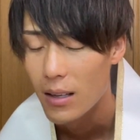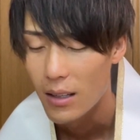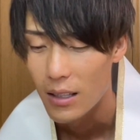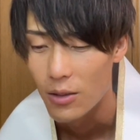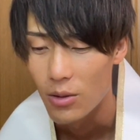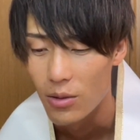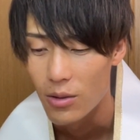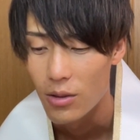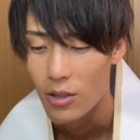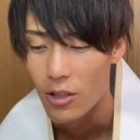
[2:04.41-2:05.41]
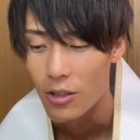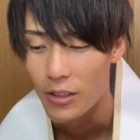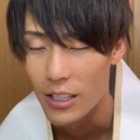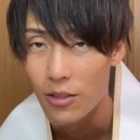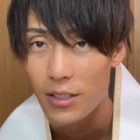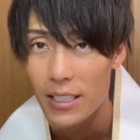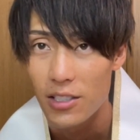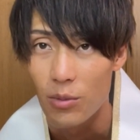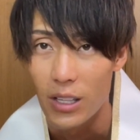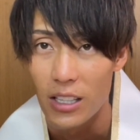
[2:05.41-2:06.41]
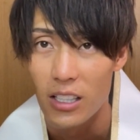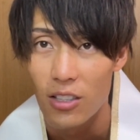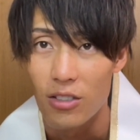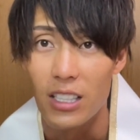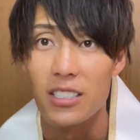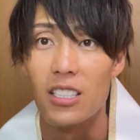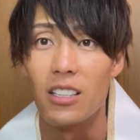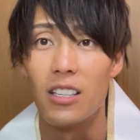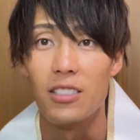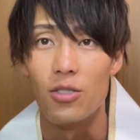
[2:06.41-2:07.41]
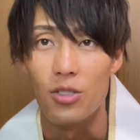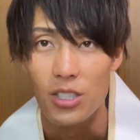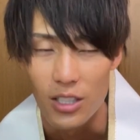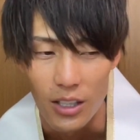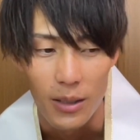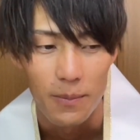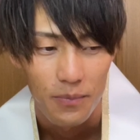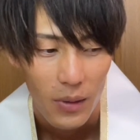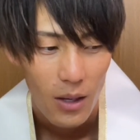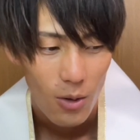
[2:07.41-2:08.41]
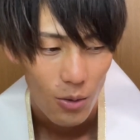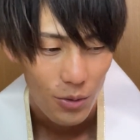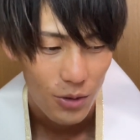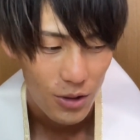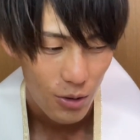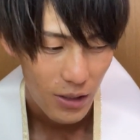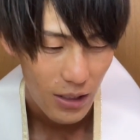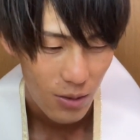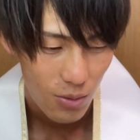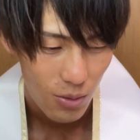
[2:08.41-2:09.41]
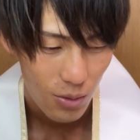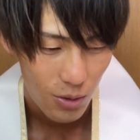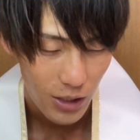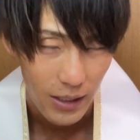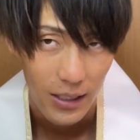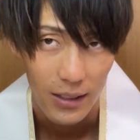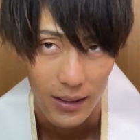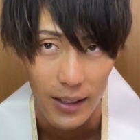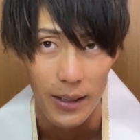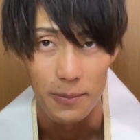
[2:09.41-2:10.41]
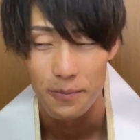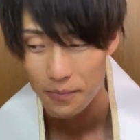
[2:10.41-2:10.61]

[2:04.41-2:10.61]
あのね有酸素もやりにくくなっちゃったりするし本当にそれがこう大変で